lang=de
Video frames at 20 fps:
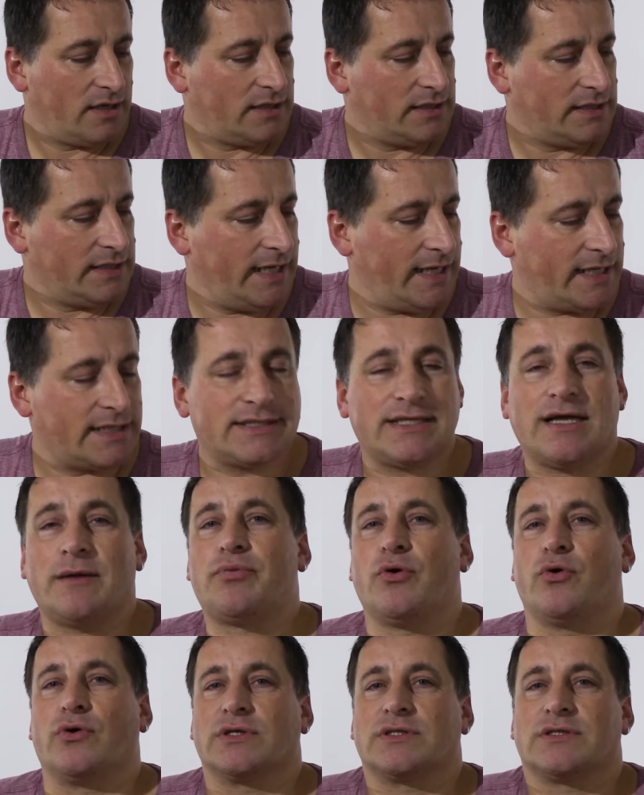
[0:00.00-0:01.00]
Nächster
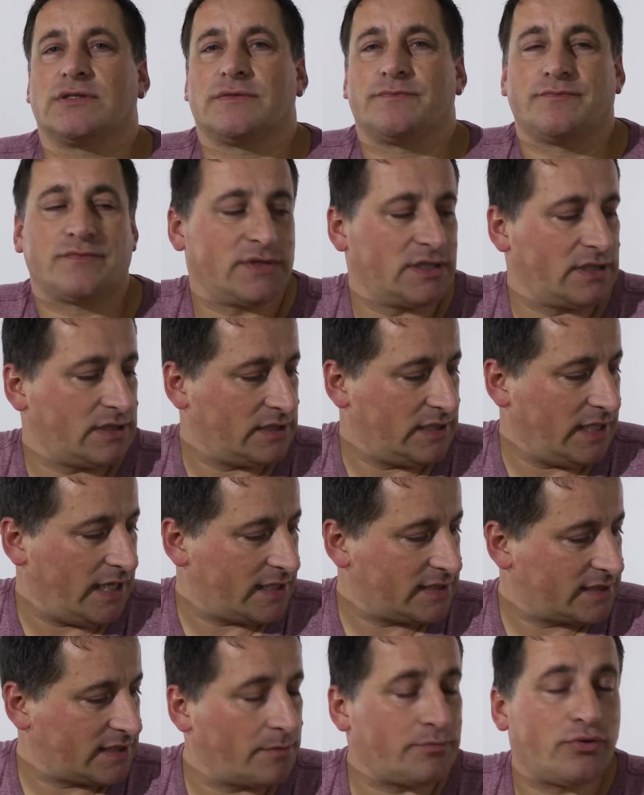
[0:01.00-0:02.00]
Punkt,
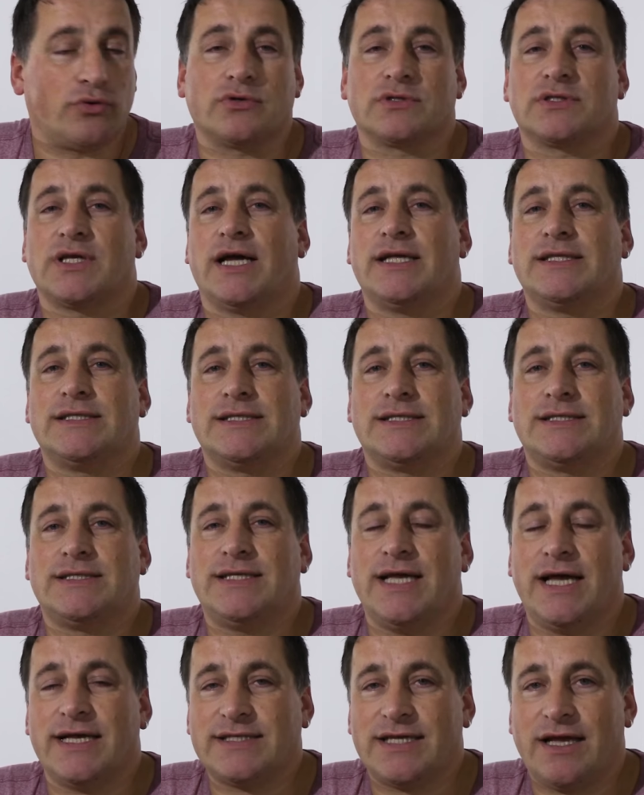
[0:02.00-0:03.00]
nächster Punkt, ein
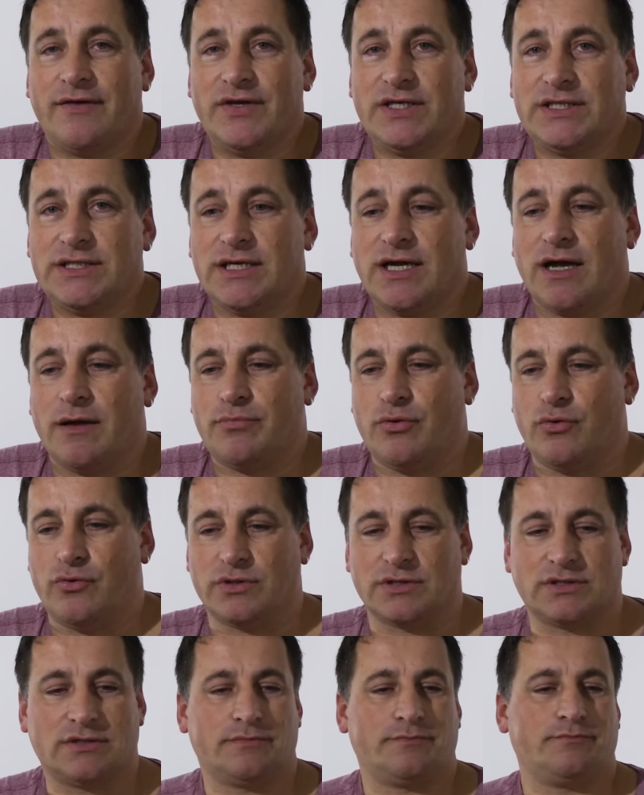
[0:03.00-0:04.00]
sehr, sehr wichtiger
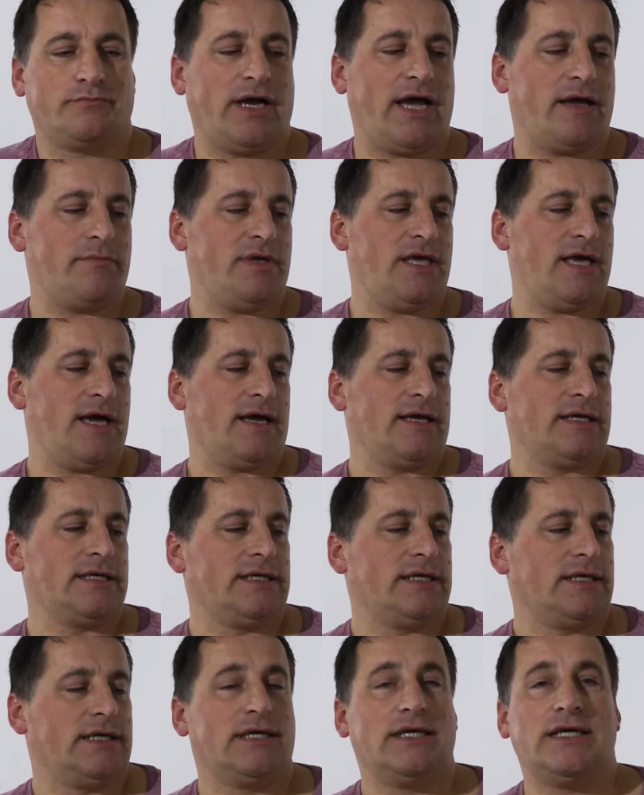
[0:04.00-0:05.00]
Punkt bei mir
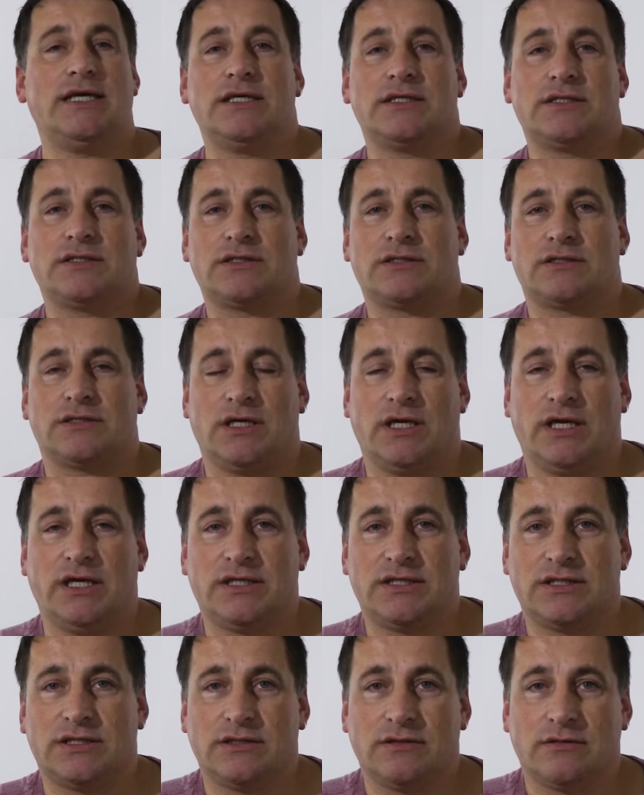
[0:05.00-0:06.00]
ist,
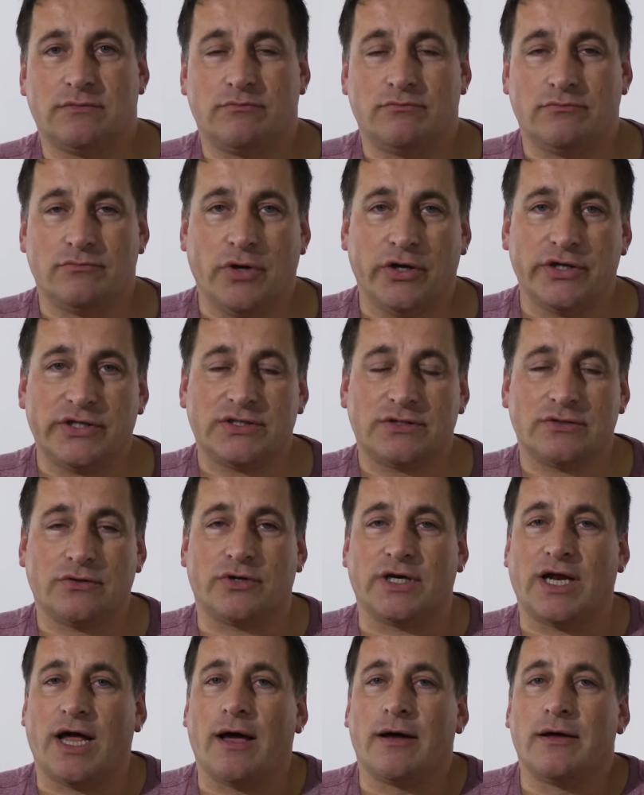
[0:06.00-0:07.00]
ich möchte
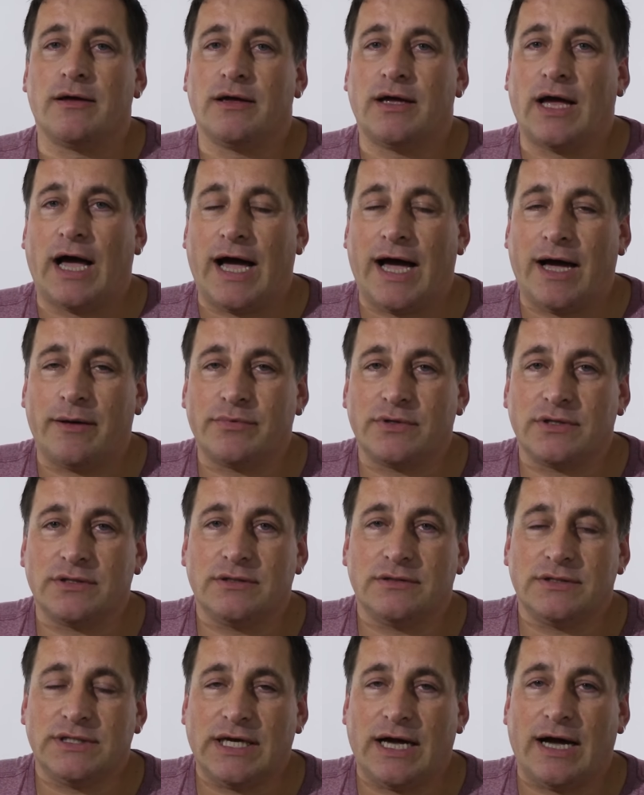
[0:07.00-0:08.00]
oder
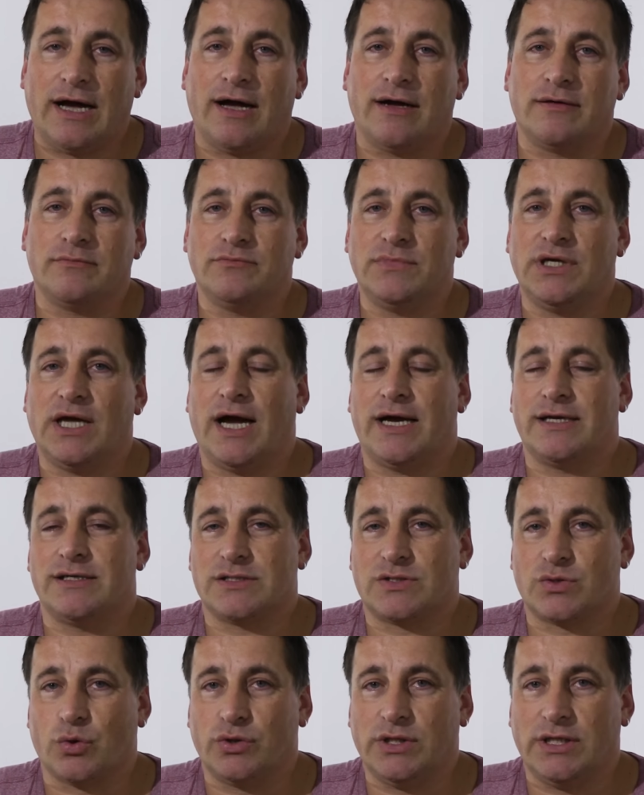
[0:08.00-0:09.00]
habe ja mir
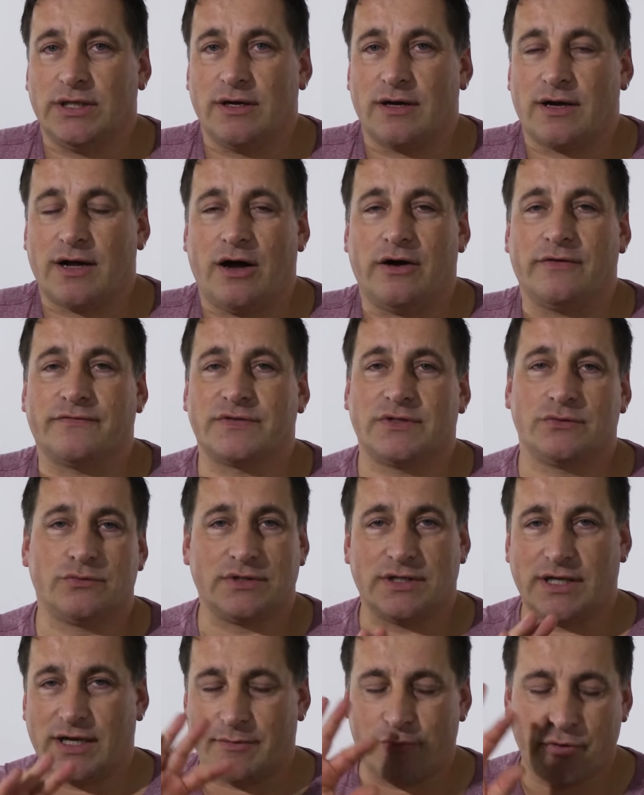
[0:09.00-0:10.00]
eine Sony gekauft.
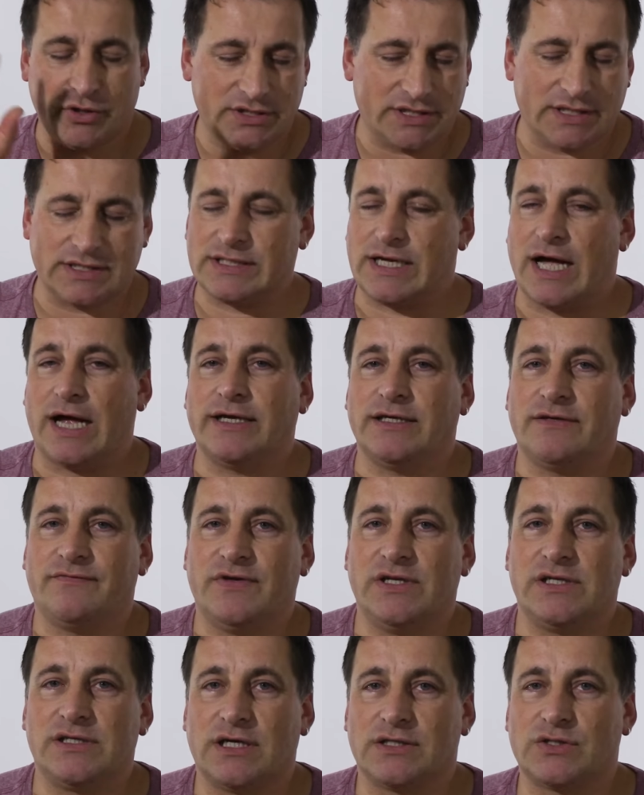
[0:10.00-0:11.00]
Nun, da möchte ich jetzt gar nicht
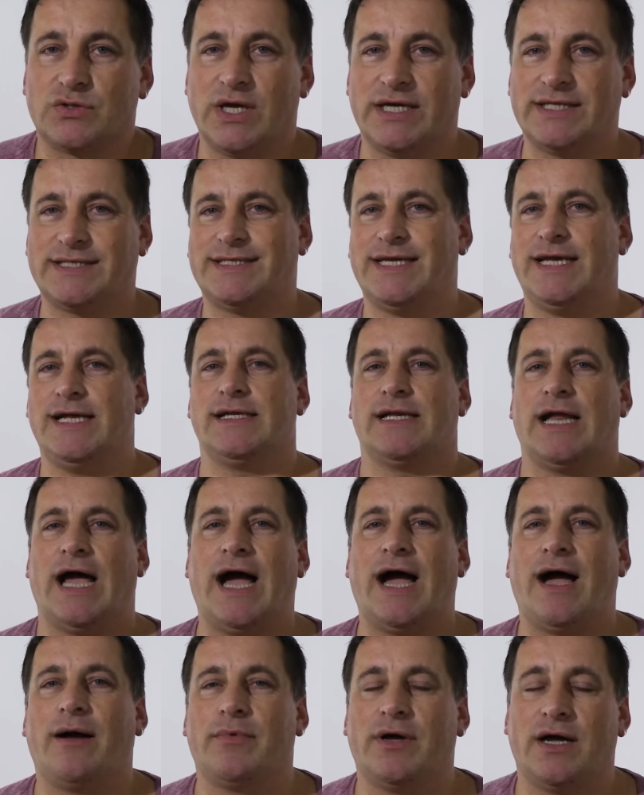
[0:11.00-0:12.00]
viel dazu erzählen,
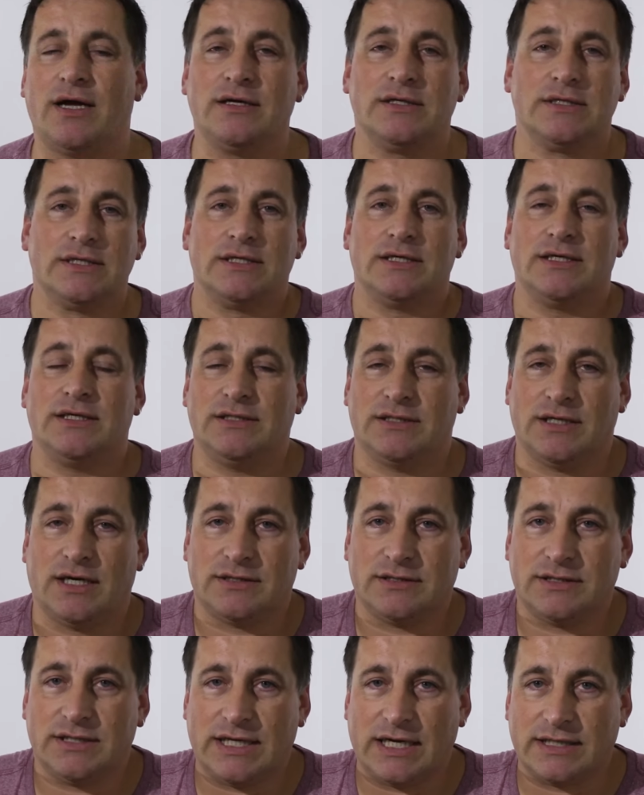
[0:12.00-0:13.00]
aber ich
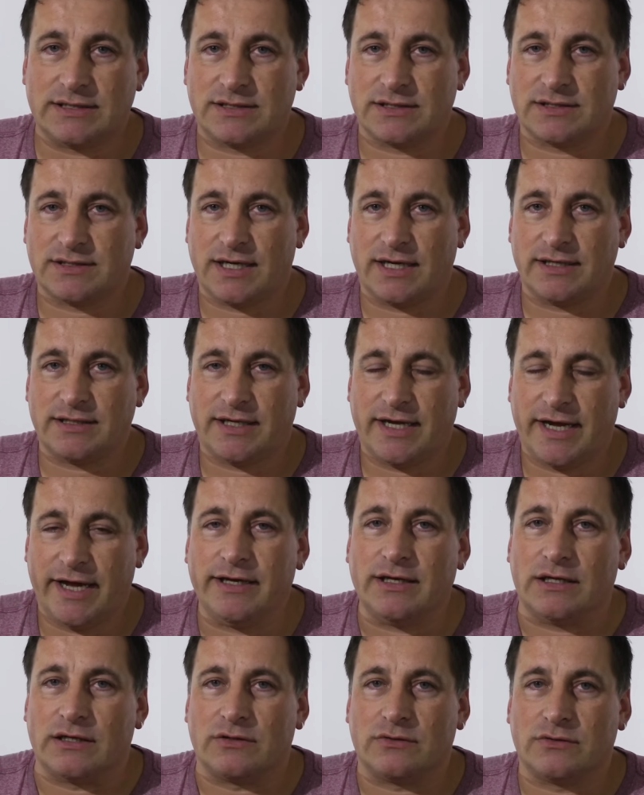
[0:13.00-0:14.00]
hatte die ganze Zeit
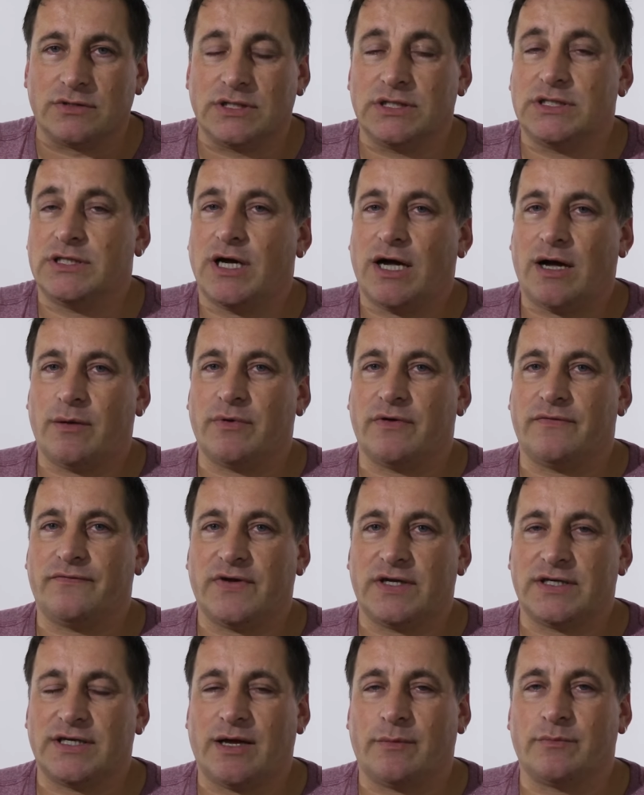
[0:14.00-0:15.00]
Canon und ich habe
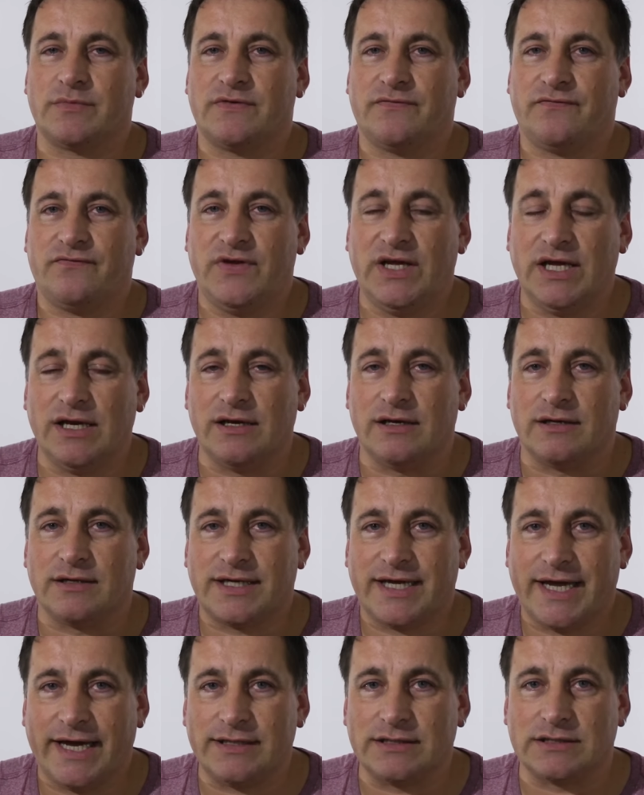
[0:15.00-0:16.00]
verdammt viel
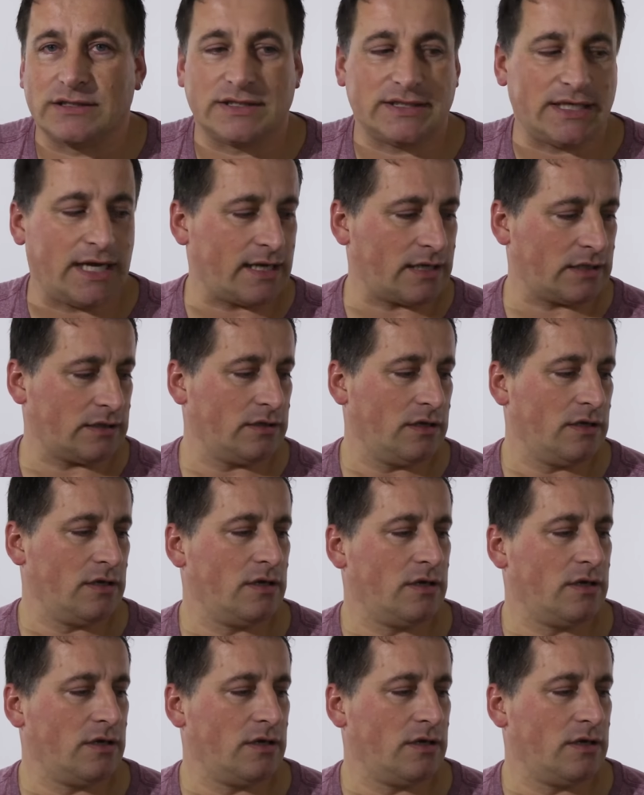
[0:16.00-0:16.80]
Canon-Sachen.